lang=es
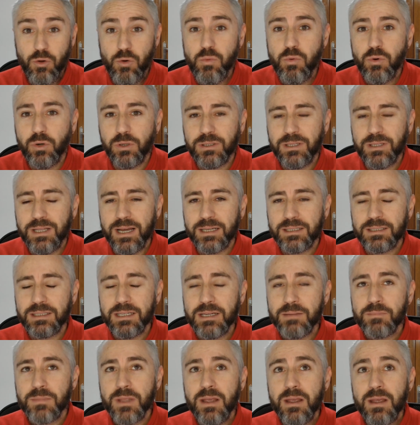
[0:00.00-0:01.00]
dos book tags.
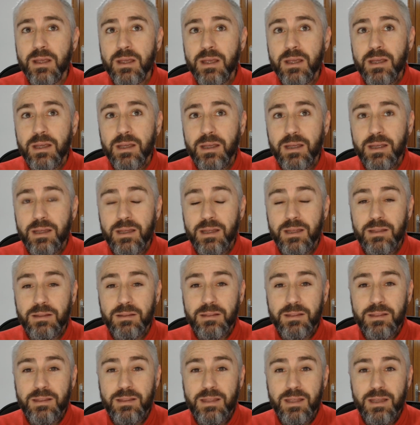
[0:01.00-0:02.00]
Eh,
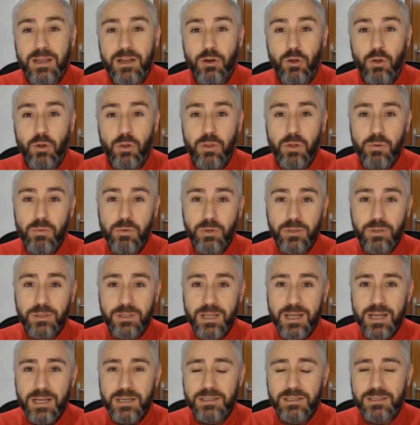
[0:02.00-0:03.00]
de los dos book
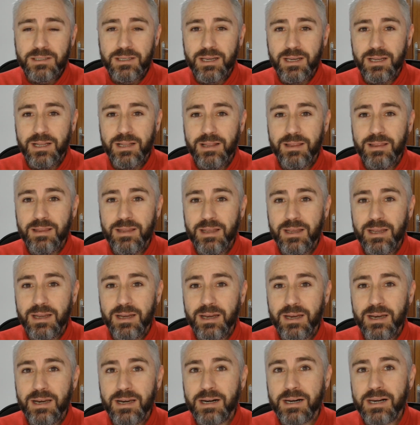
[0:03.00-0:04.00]
tags, el
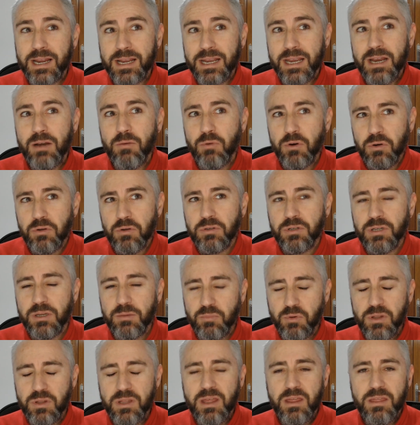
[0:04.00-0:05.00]
de Raquel, bueno, se
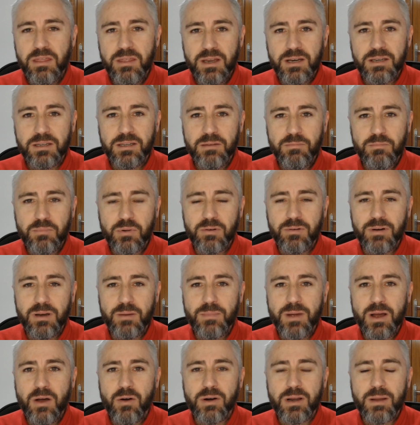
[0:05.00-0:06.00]
podía hacer sin
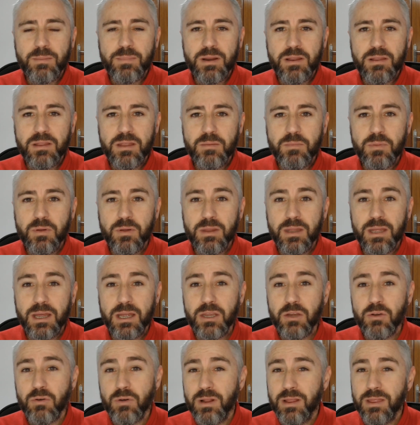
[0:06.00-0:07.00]
problema ahora a principios de
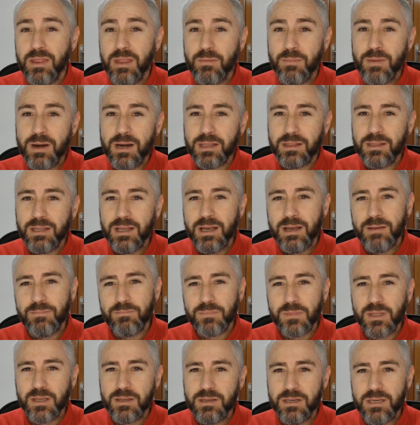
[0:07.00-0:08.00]
año. El de Marta
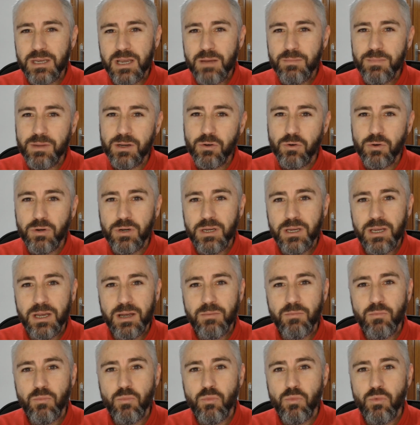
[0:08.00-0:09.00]
ya me
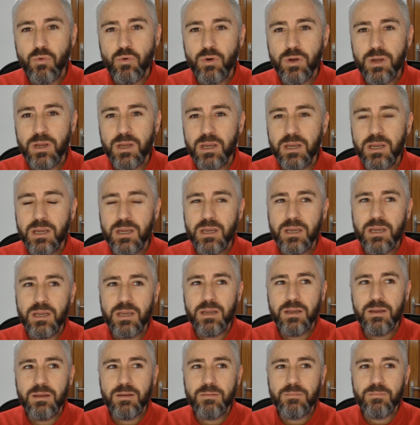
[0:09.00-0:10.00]
cogía
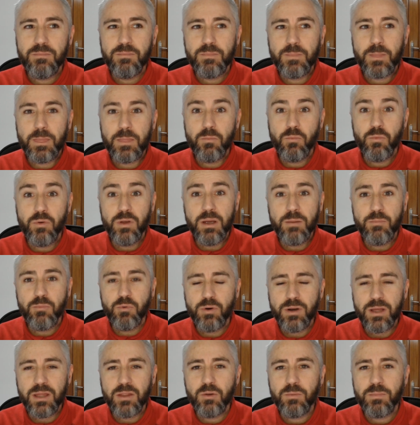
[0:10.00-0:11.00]
muy, muy
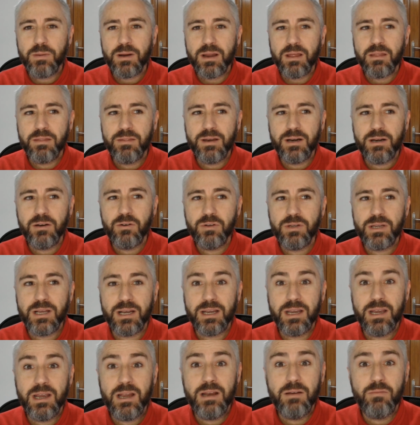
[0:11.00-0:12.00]
apurado para hacerlo, ya
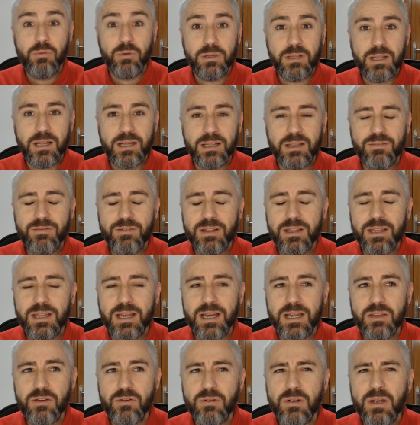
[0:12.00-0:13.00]
que es el book tag de fin de
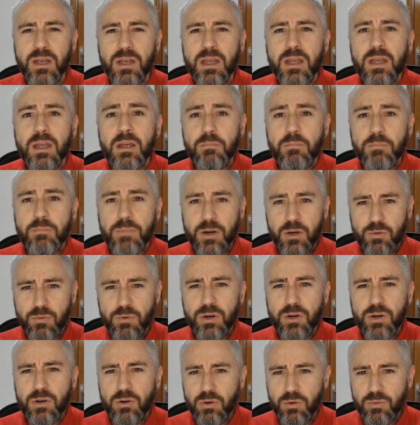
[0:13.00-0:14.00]
año. Pero
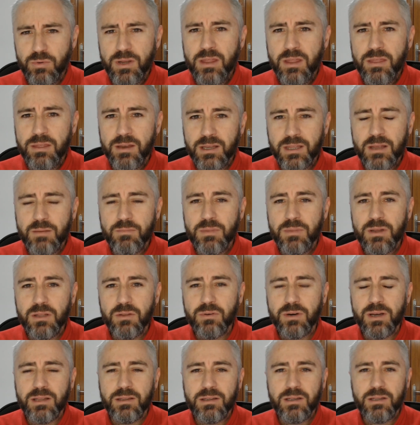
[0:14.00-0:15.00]
bueno, lo voy a hacer también
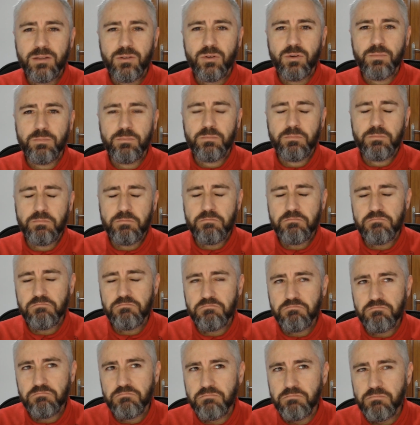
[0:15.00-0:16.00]
durante estos
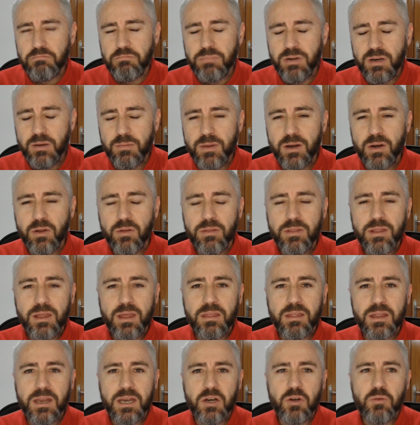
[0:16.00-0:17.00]
Mm, primeros
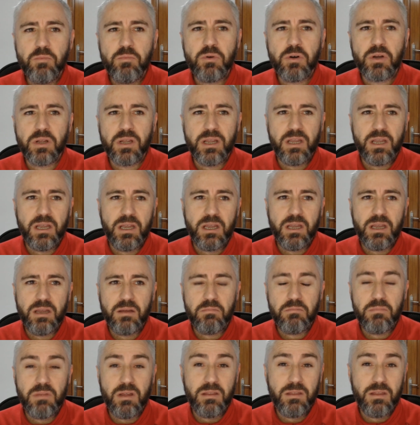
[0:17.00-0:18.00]
días de enero
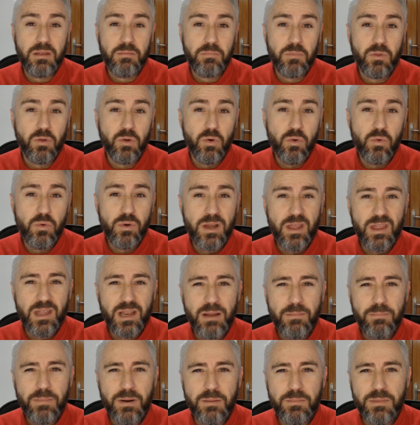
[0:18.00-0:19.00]
porque excepto una de
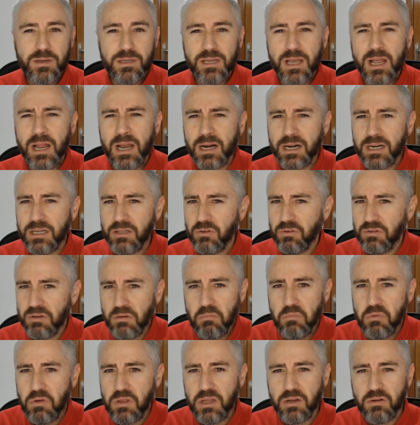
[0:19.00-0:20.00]
las premisas el resto se
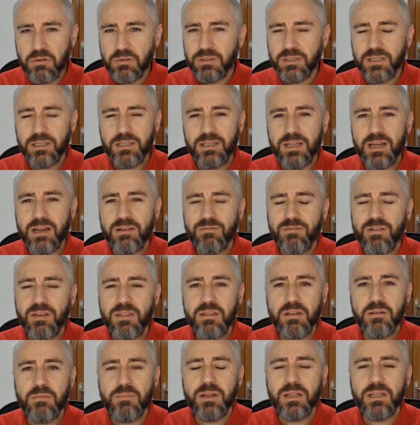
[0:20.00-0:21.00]
puede contestar
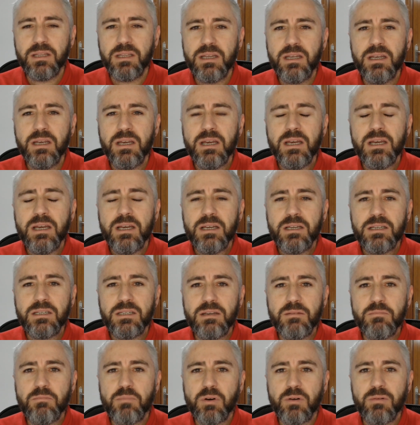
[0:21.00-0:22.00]
fácilmente
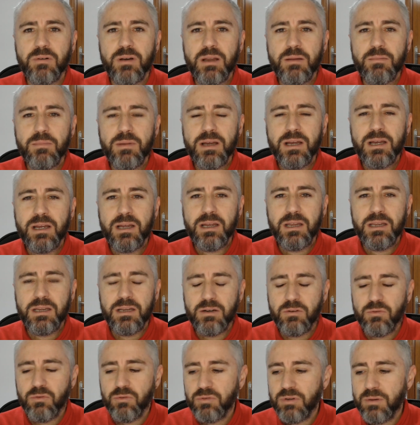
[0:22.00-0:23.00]
sin problema e
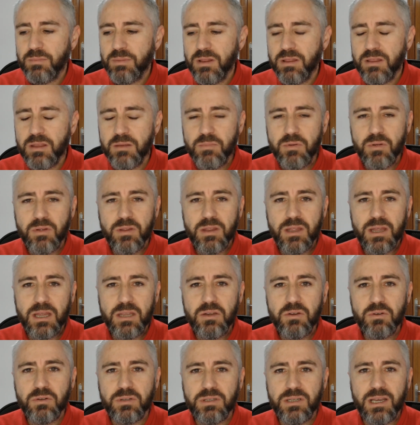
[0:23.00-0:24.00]
incluso a principios de
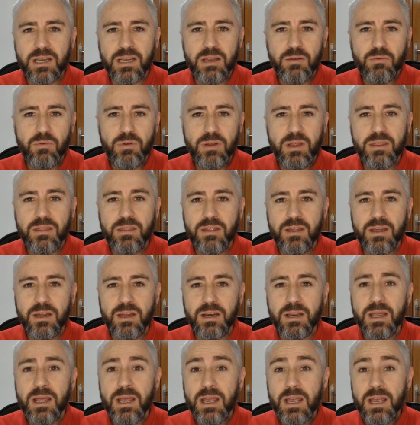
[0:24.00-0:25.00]
año o sea que voy a
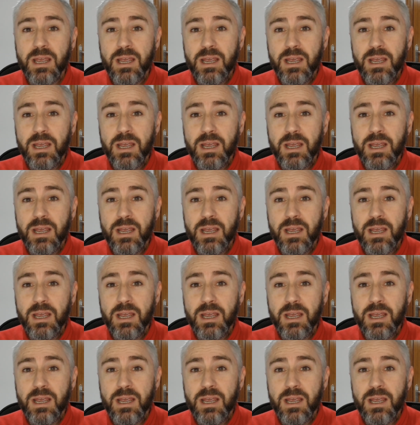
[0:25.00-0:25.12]
hacer